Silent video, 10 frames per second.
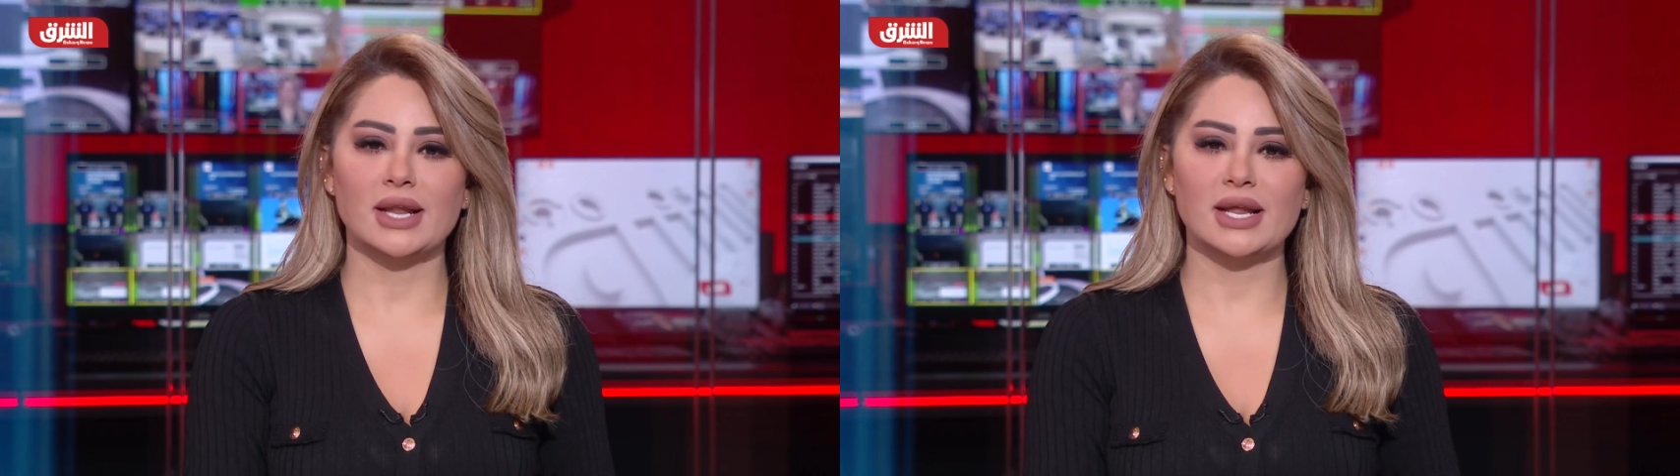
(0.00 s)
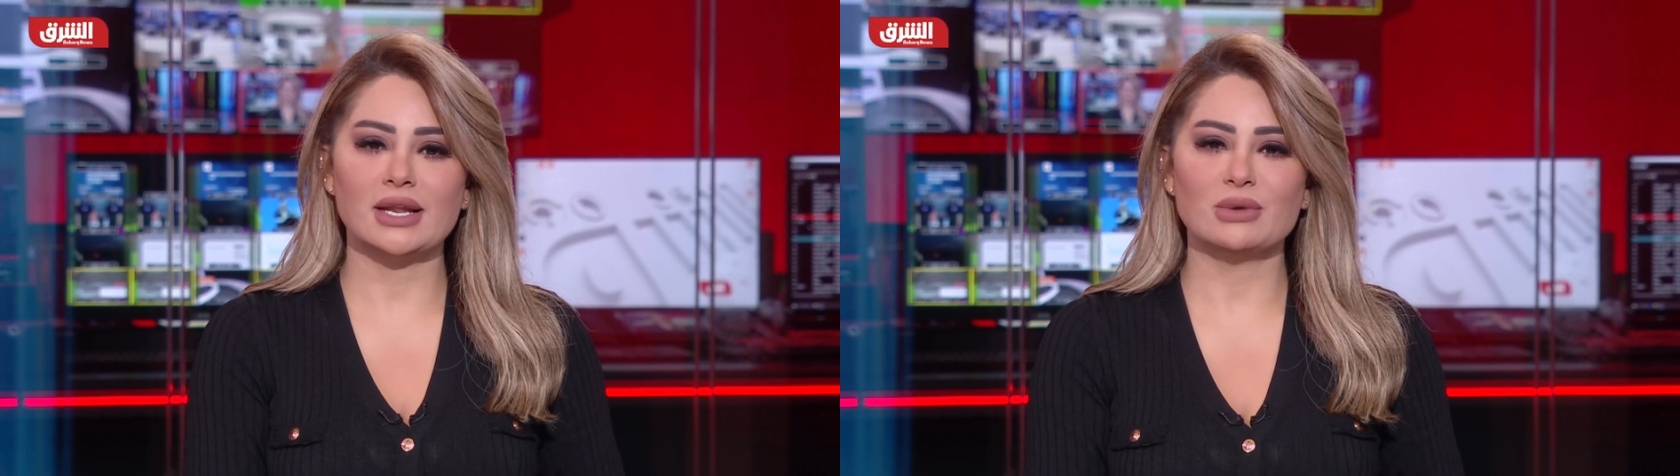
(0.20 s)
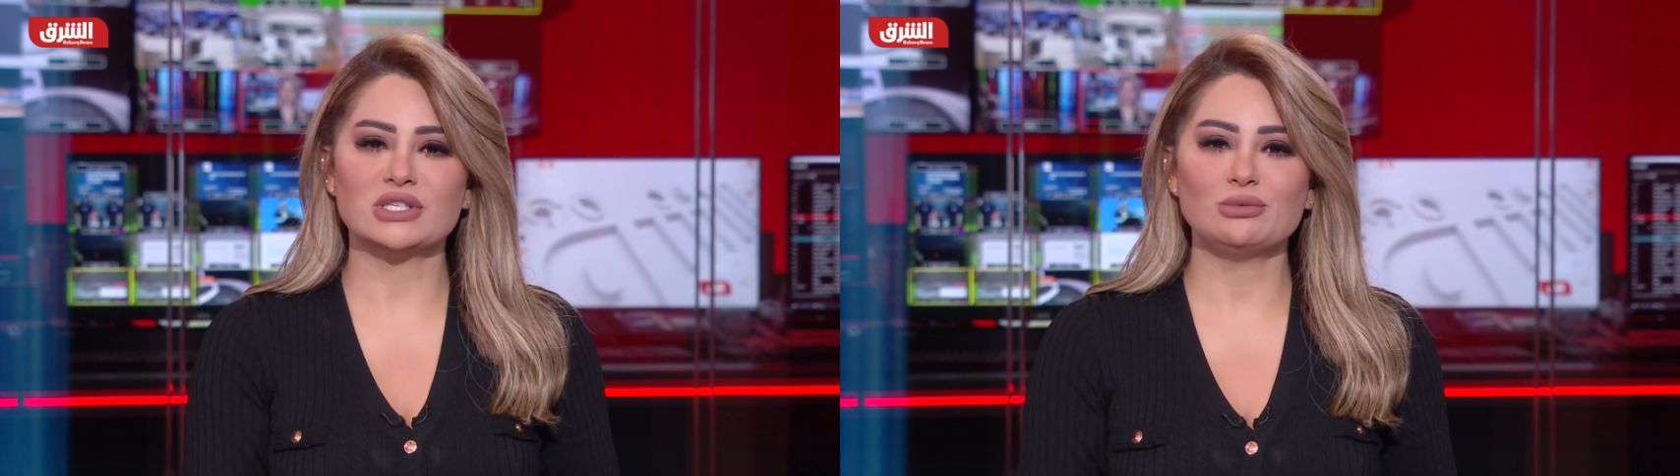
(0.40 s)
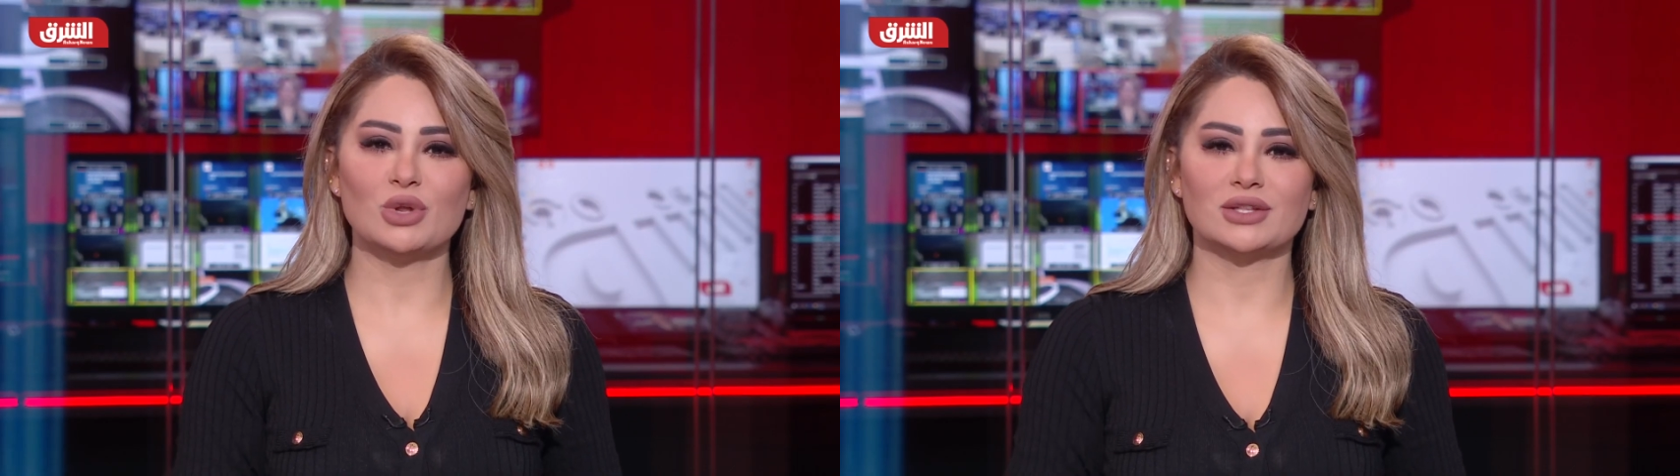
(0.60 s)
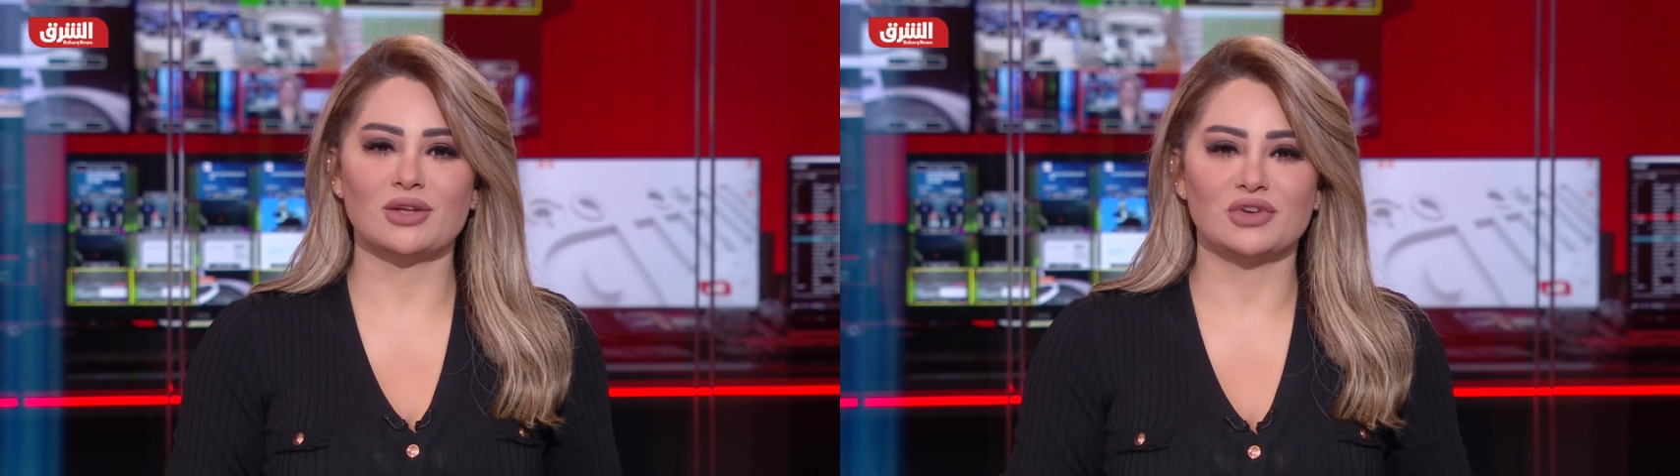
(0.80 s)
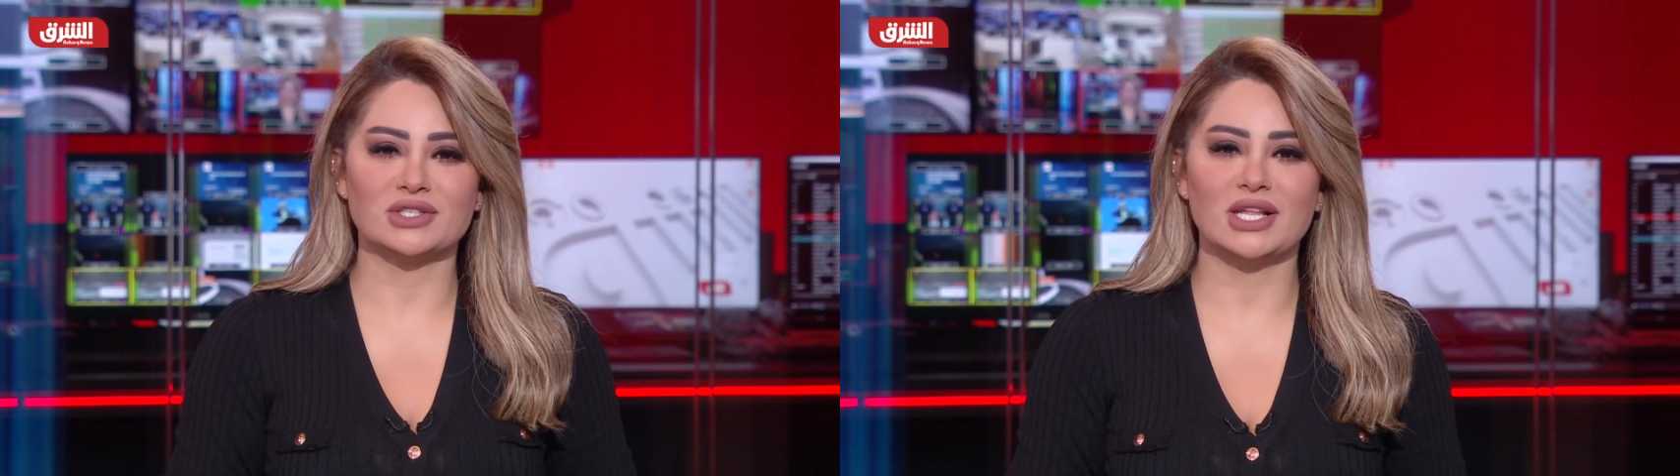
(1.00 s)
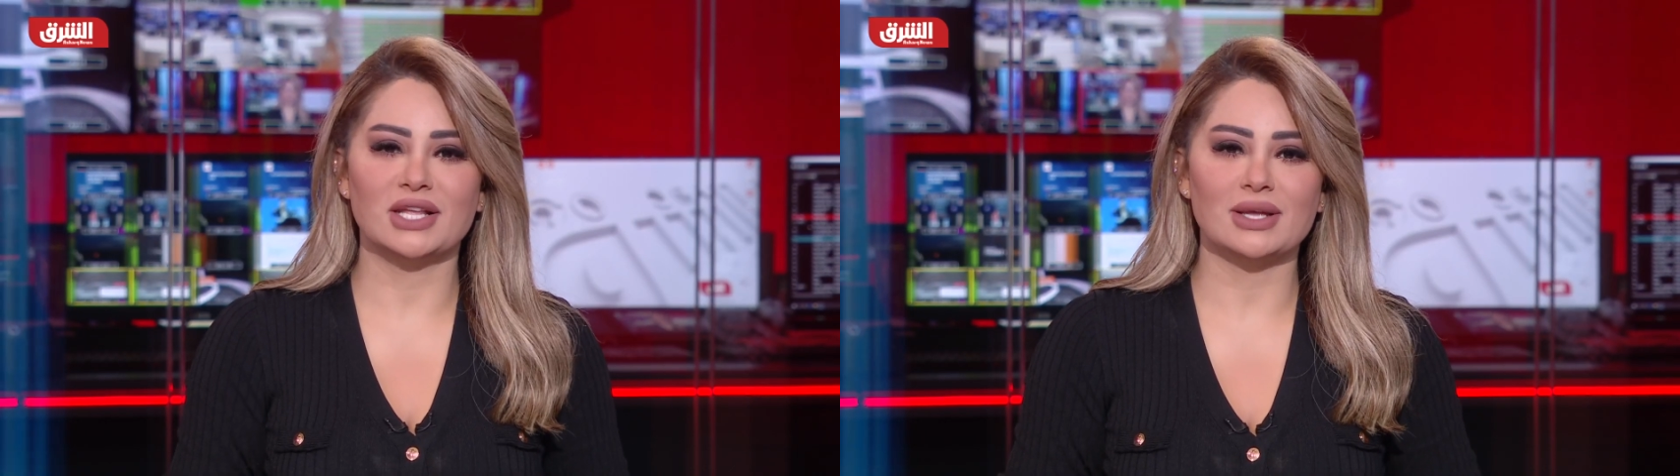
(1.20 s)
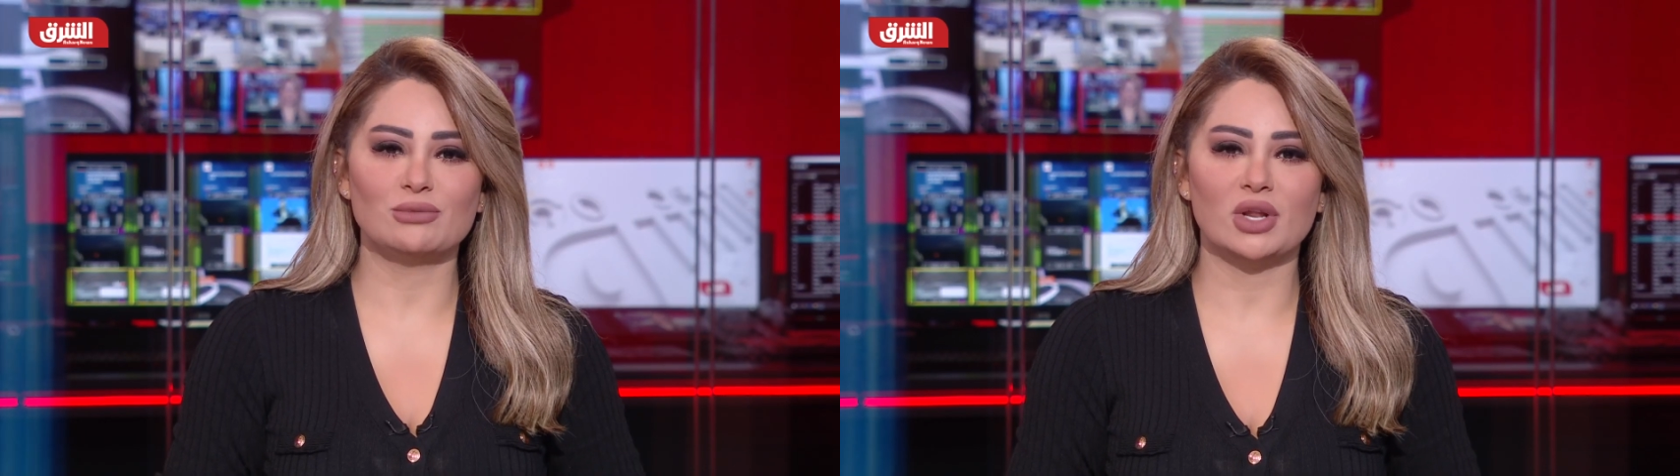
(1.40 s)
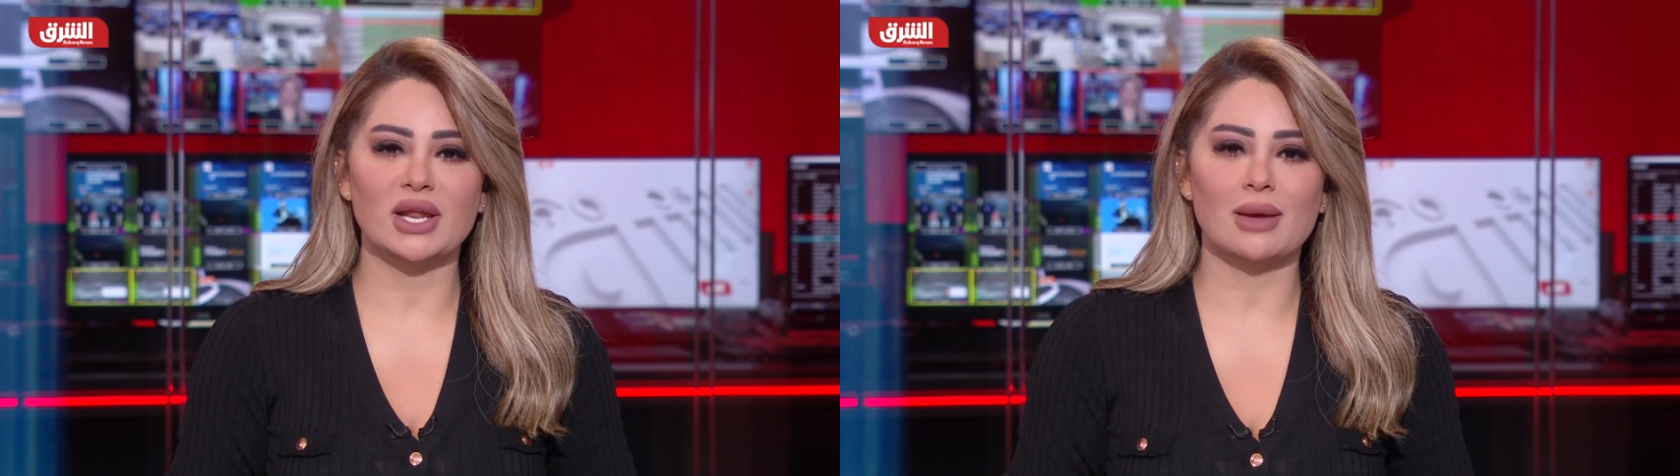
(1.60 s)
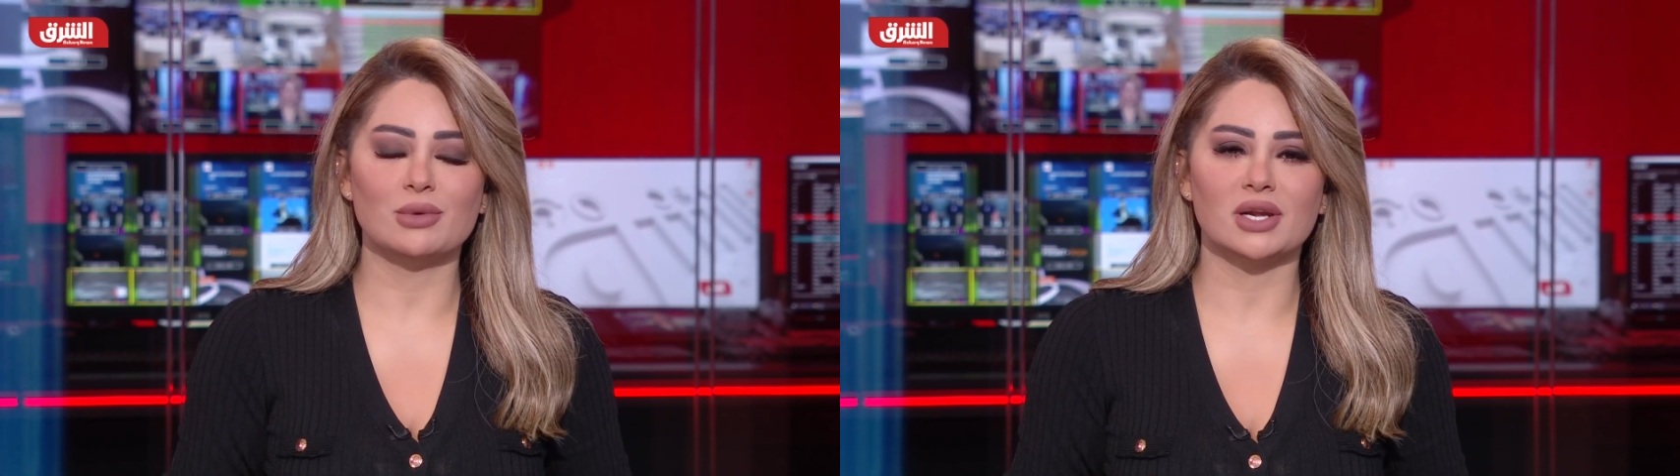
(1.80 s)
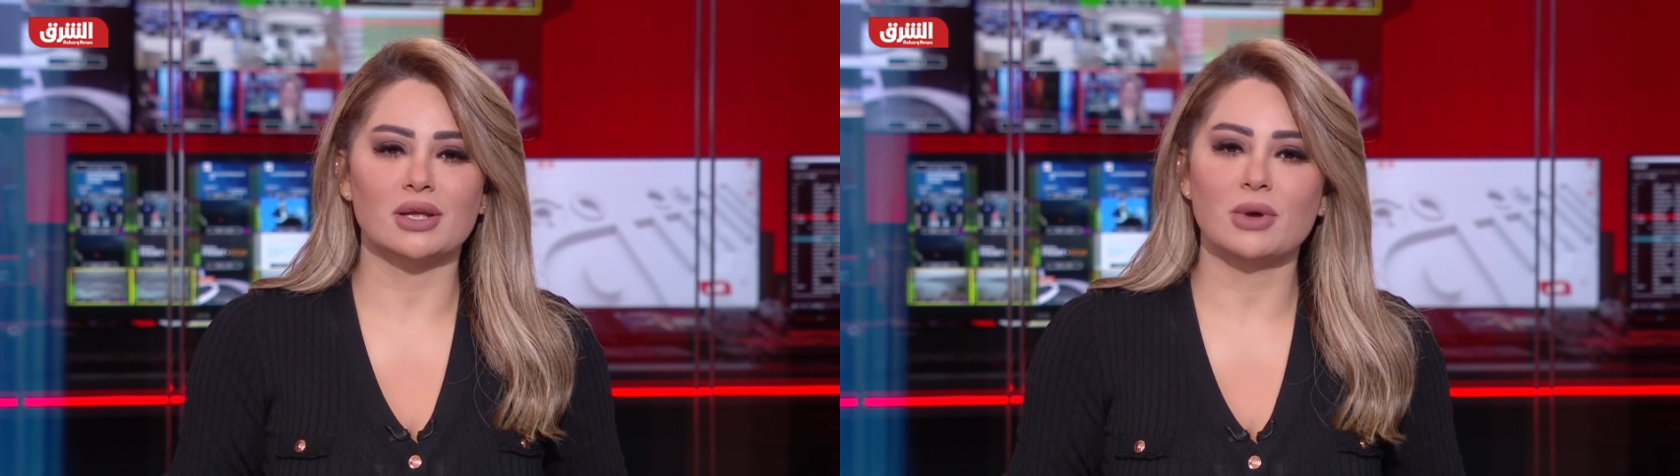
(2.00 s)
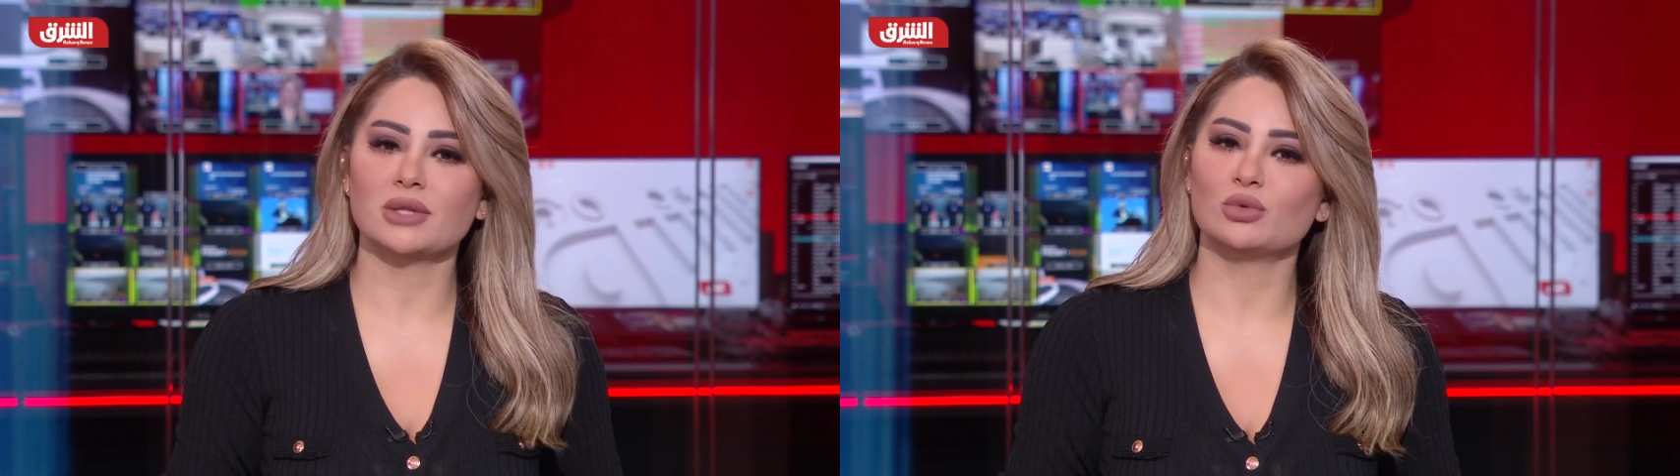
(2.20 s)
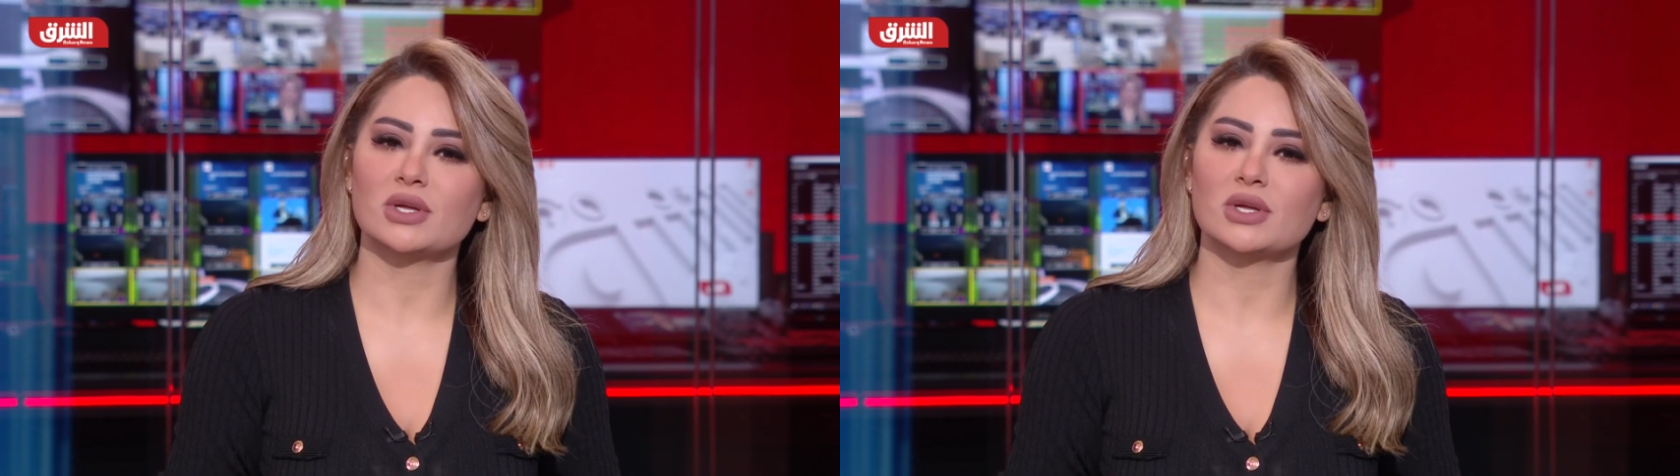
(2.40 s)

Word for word: الآن للمزيد من التفاصيل انضم إلينا من الرباط